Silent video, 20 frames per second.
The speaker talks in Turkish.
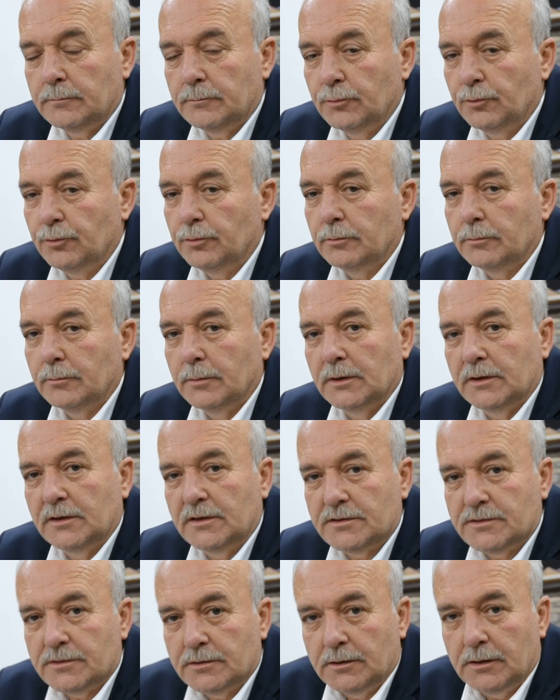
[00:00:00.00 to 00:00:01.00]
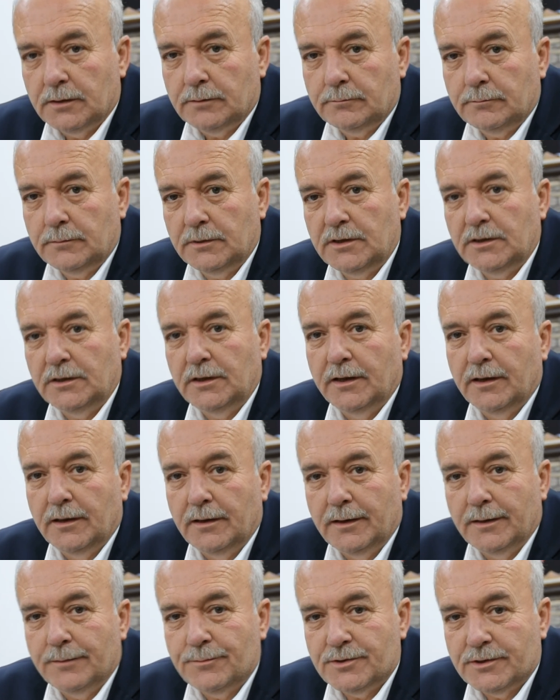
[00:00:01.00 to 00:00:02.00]
Bugün Balıkesir'den iki
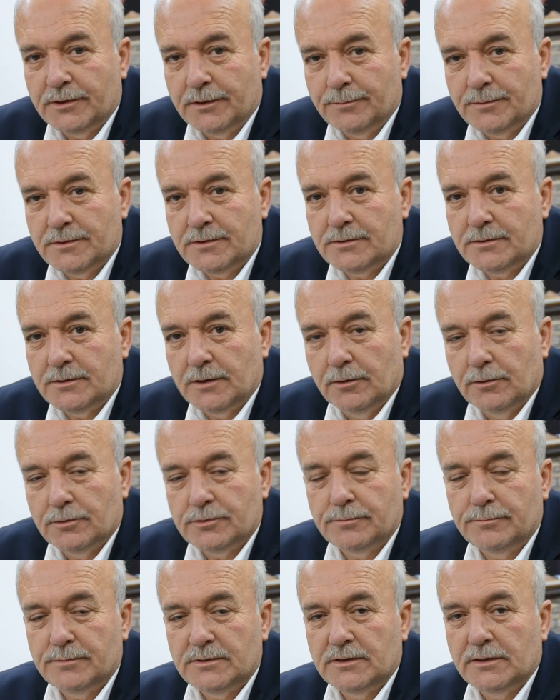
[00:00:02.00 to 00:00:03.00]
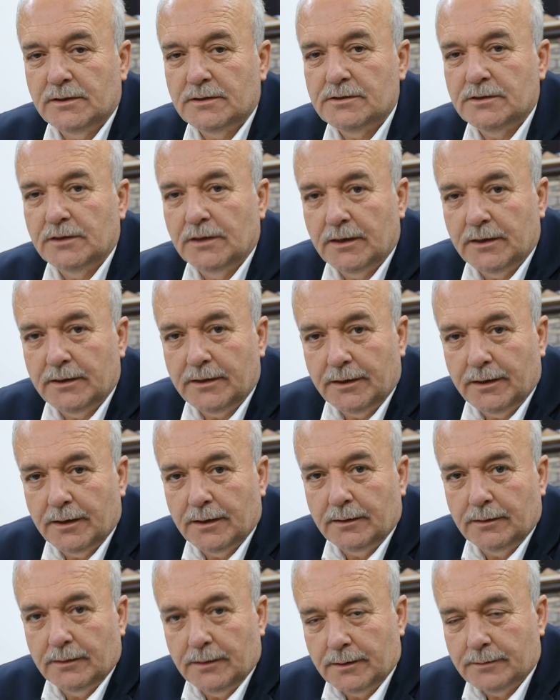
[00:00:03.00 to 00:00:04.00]
değerli hemşerimiz sağ olsun bizleri ziyarete
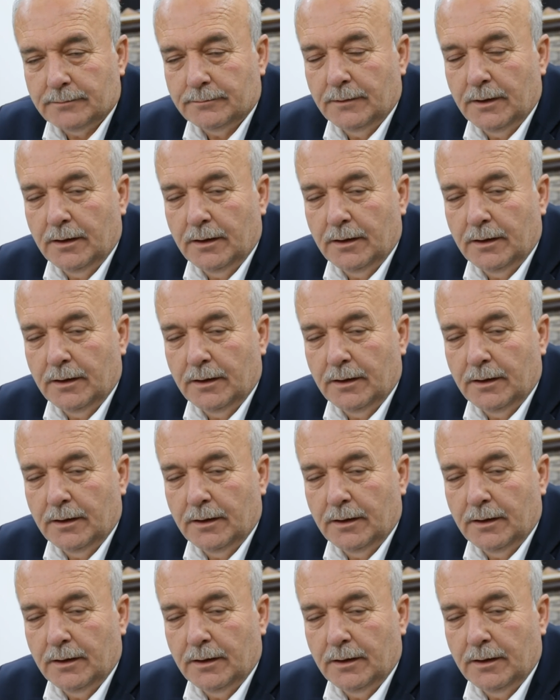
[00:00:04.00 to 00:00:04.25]
geldiler.